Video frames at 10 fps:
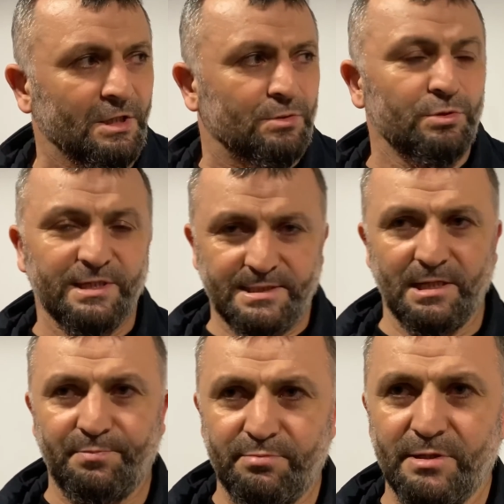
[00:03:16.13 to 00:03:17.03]
Ну, если,
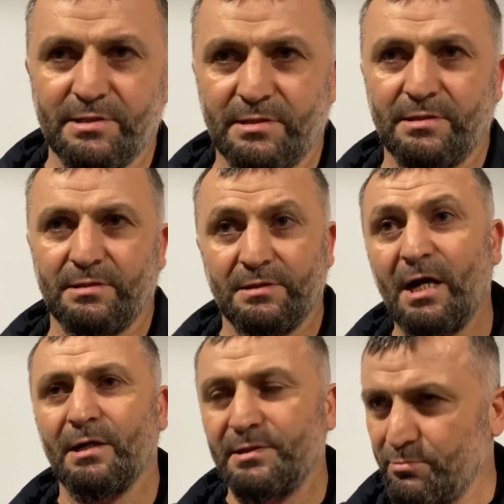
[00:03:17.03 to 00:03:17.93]
например, э,
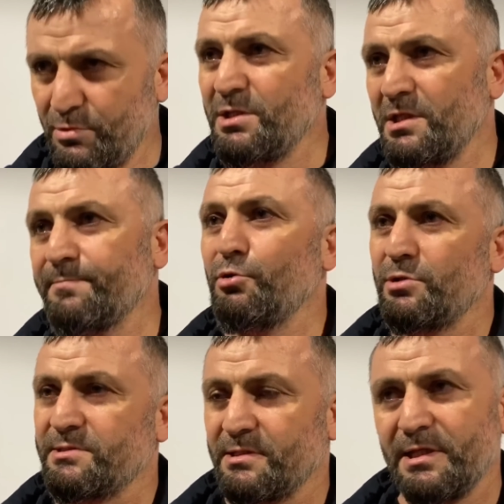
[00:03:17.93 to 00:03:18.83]
да, нет, нет,
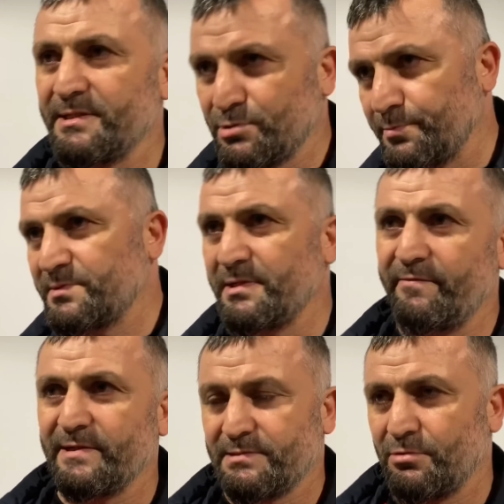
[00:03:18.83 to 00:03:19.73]
борется, да, не чтобы
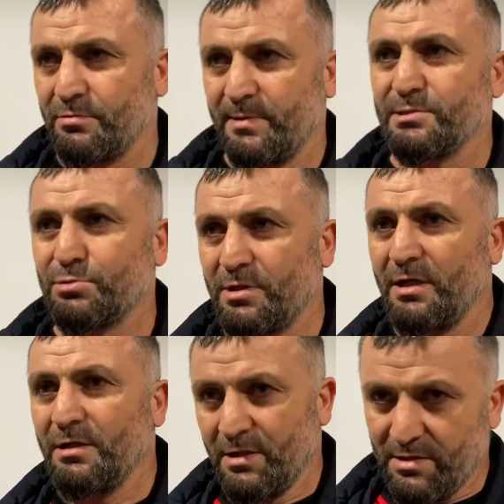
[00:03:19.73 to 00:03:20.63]
забывать свою базу,
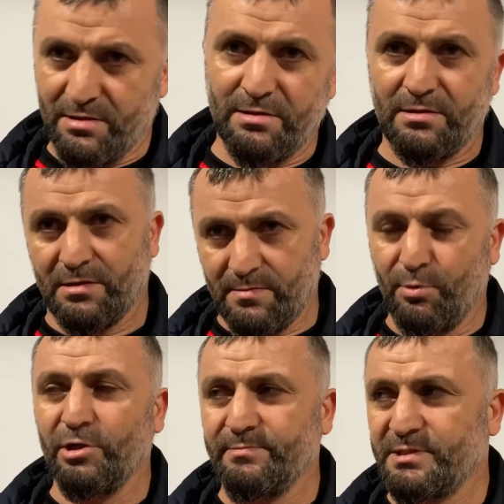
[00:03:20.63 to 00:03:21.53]
да, э,
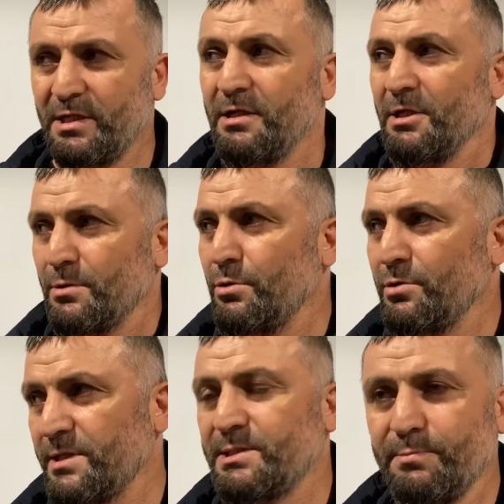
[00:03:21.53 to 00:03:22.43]
боремся. Но
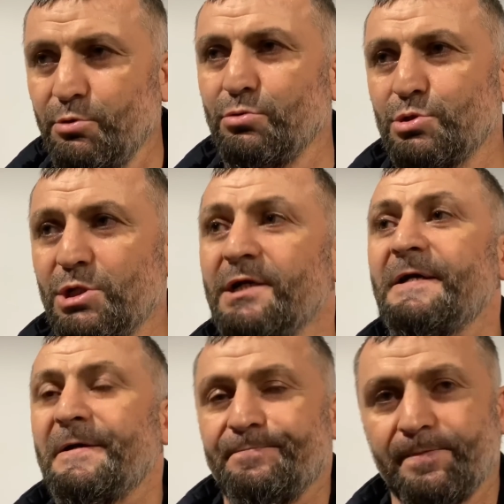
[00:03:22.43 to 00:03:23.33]
если будет уже
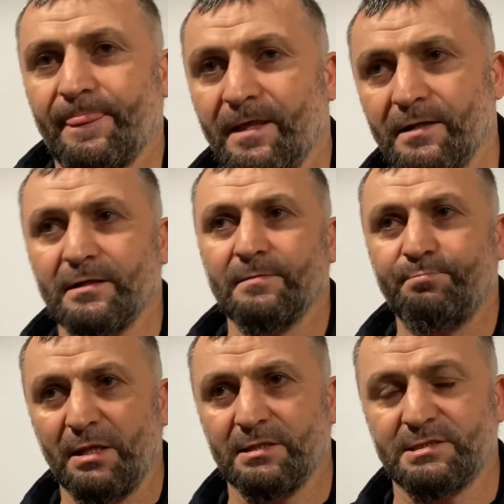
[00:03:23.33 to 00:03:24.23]

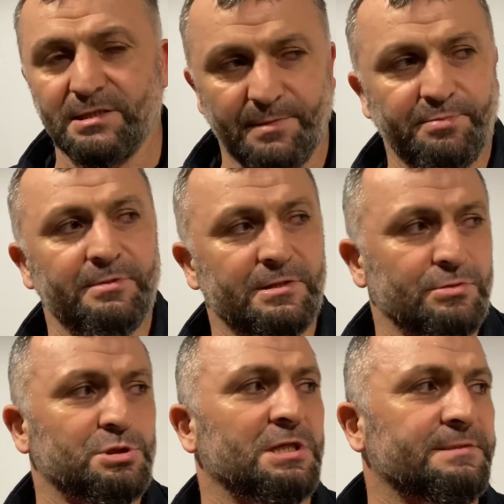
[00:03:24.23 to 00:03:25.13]
полноценно, например,
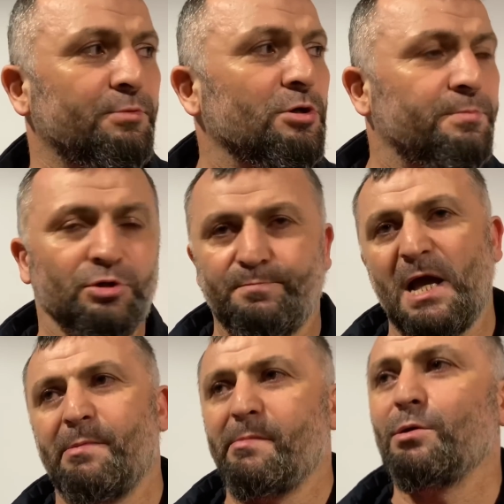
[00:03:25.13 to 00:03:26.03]
вот сейчас бой будет по
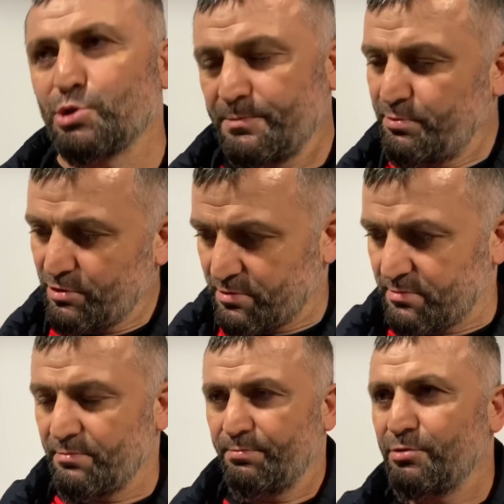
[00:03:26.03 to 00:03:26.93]
ММА, уже будет,
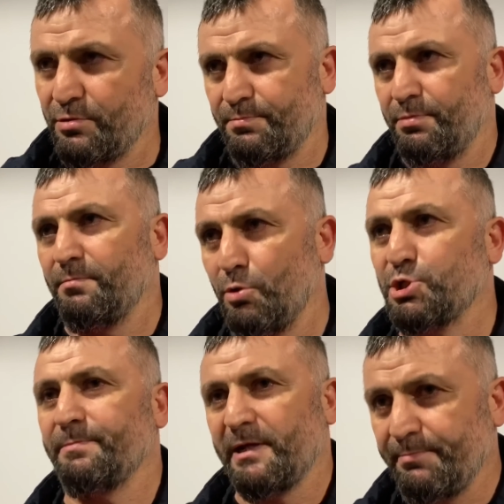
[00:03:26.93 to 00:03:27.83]
будет
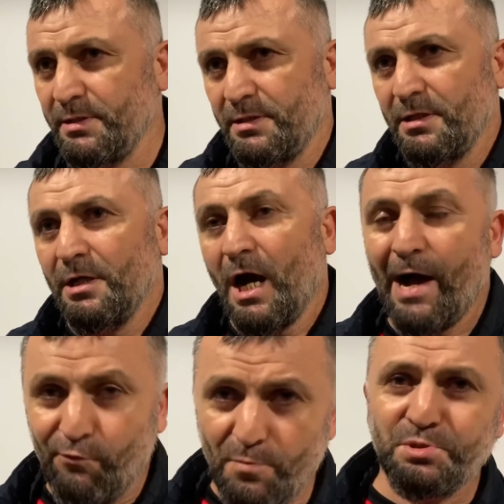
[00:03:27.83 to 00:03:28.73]
больше борьбы. А
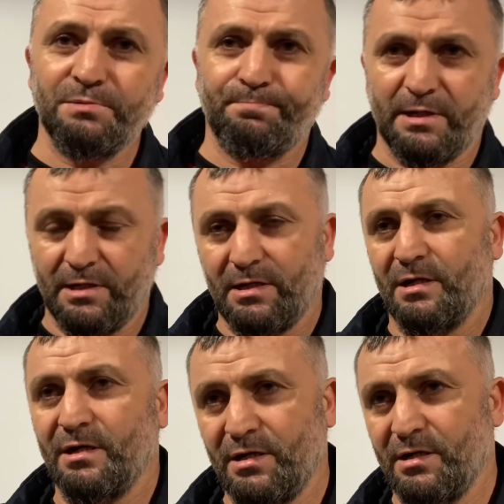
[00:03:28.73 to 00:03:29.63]
в общем,
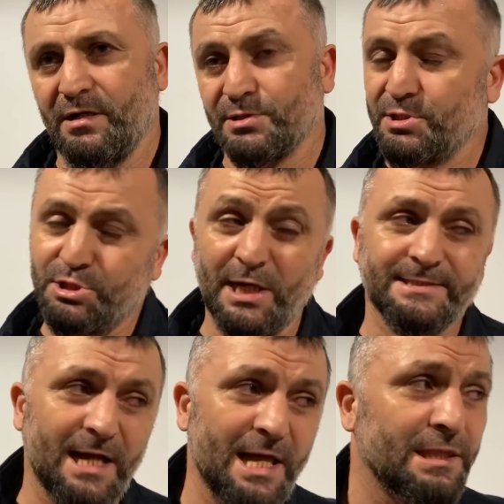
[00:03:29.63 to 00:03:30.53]
по, сейчас,
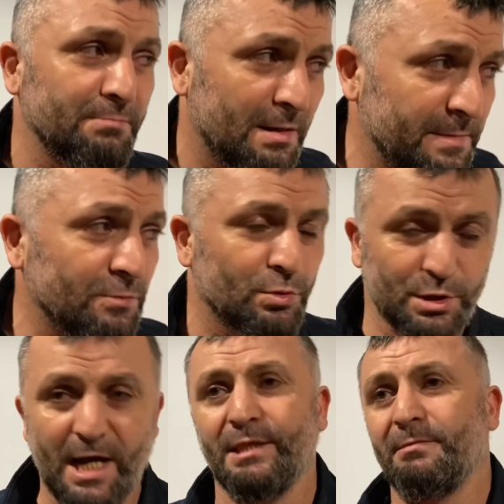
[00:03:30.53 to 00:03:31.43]
данный момент, вот
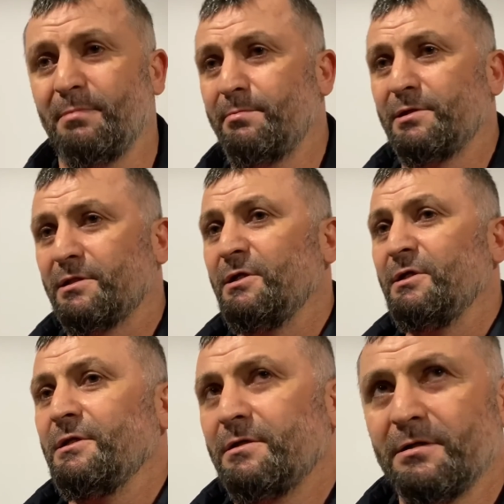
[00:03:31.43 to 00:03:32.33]
данный момент,
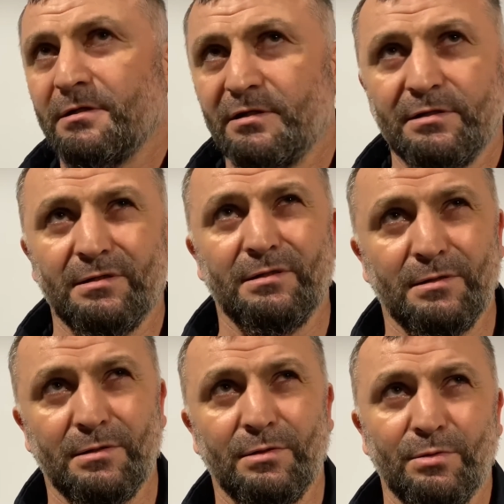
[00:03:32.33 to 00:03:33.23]

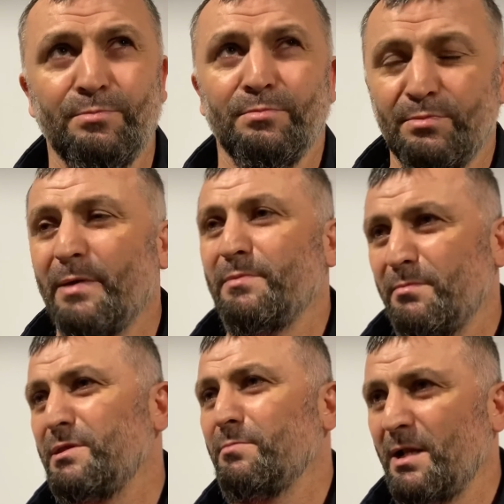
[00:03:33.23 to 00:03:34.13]
э, на
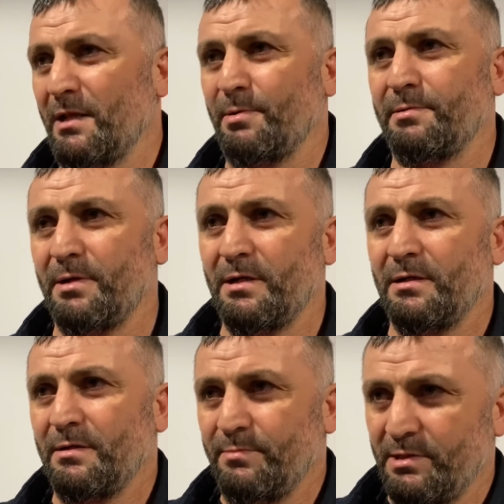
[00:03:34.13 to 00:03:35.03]
минимальная борьба.
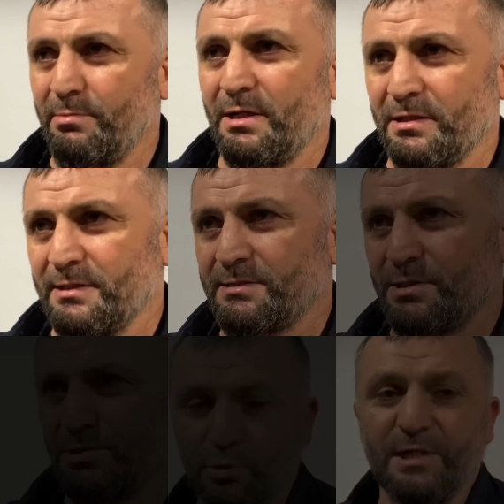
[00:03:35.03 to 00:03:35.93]
Минимальная, так
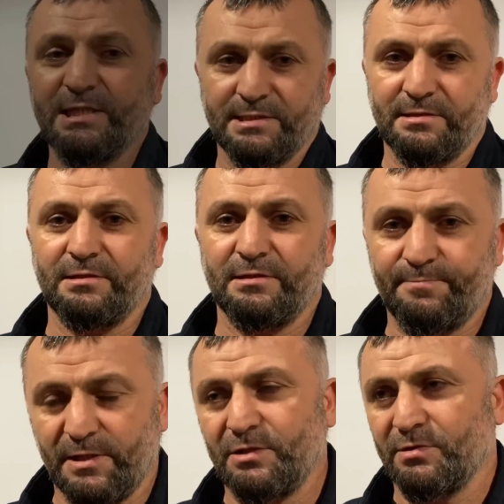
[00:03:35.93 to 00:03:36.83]
скажем. Ну, есть э,
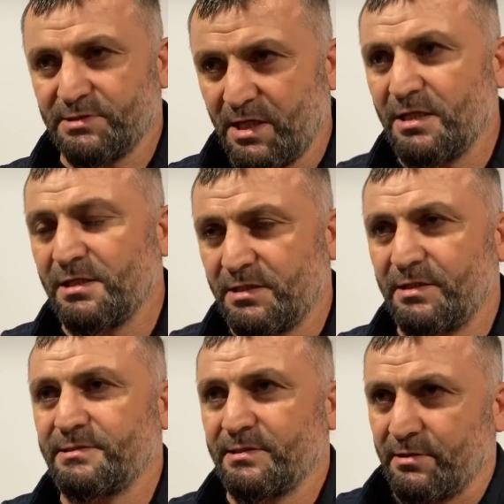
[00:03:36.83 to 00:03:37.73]
противостояние,
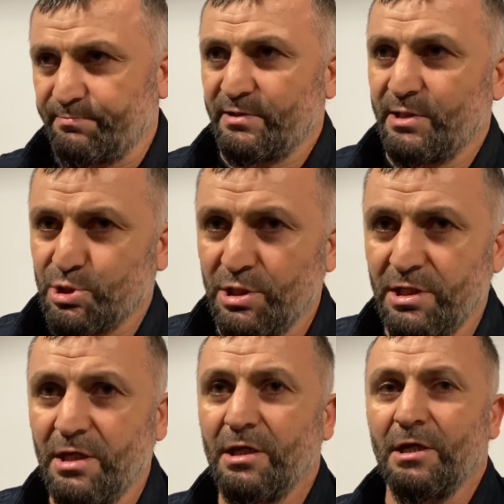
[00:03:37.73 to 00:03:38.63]
интересное как
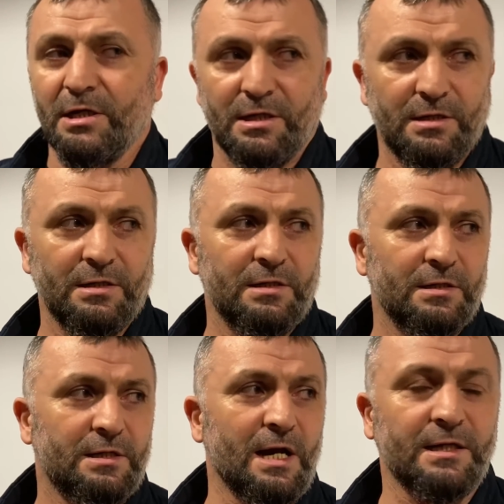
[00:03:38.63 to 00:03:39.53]
предложения. Э,
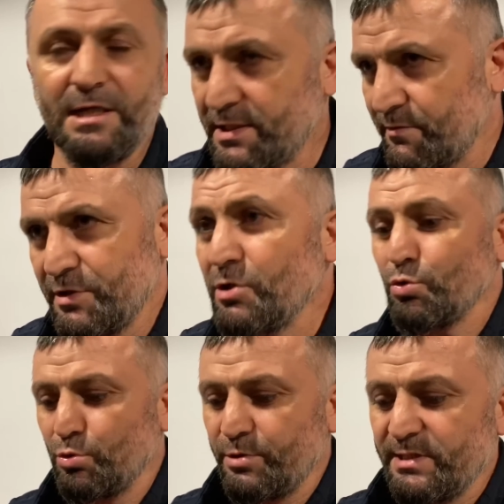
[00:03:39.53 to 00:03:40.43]
конкретного нету,
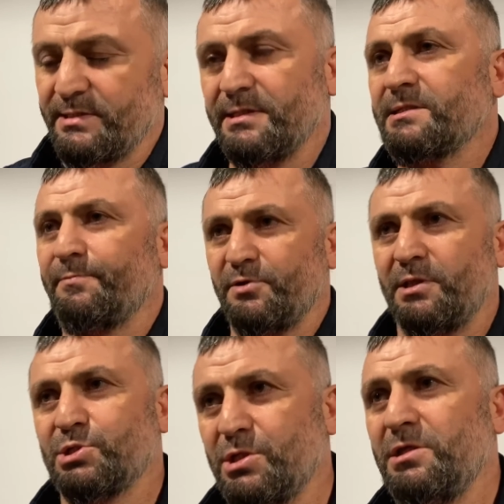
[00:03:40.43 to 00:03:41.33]
но есть несколько
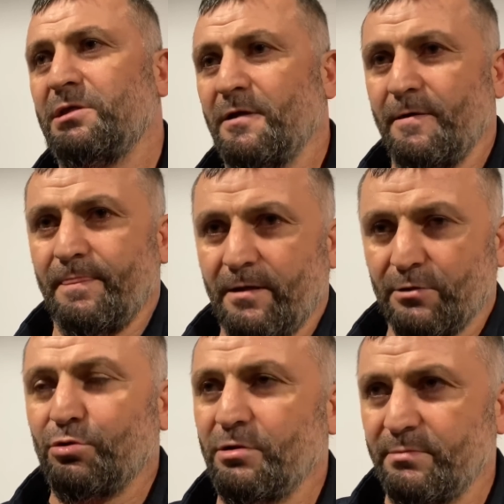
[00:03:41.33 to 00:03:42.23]
предложений, uh
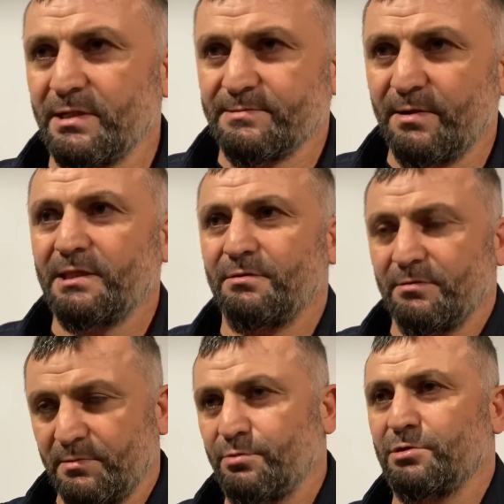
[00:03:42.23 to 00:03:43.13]
которые мы рассматриваем
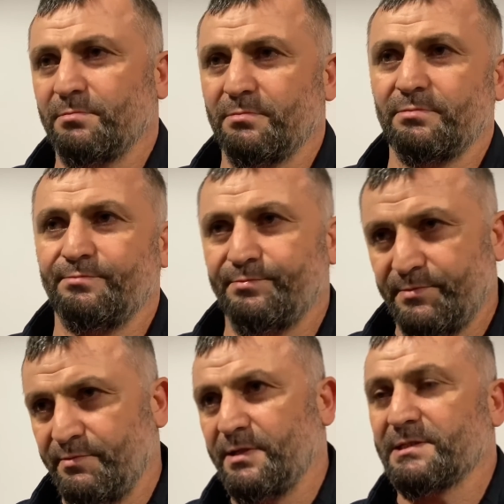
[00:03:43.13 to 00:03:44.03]
и будем
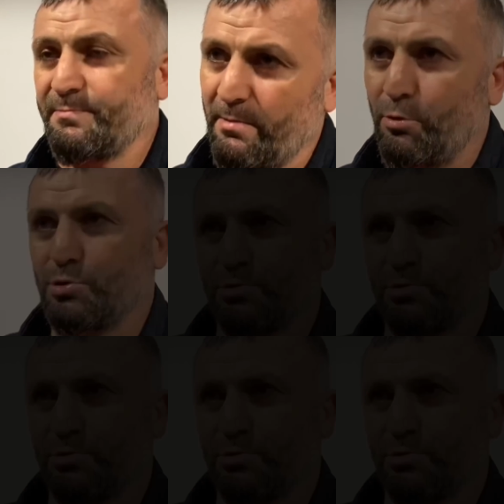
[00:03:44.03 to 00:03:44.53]
двигаться по боксу.